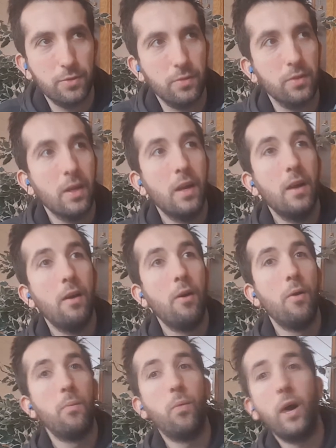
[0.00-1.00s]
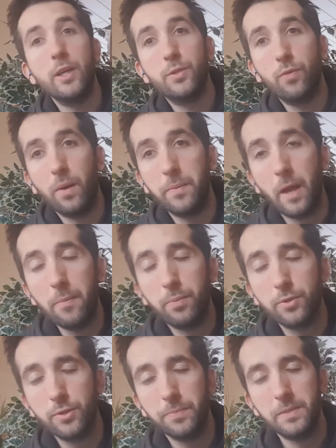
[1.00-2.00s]
Donc, moi, je vois bien
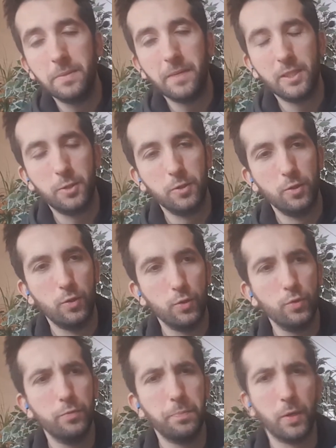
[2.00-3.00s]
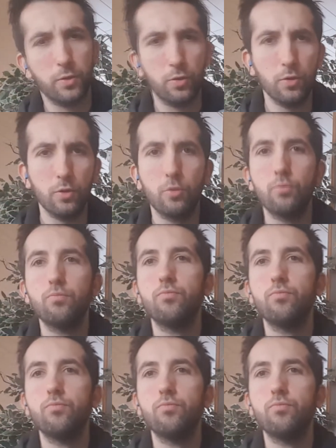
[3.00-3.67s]
pour ce petit match Juve-Porto.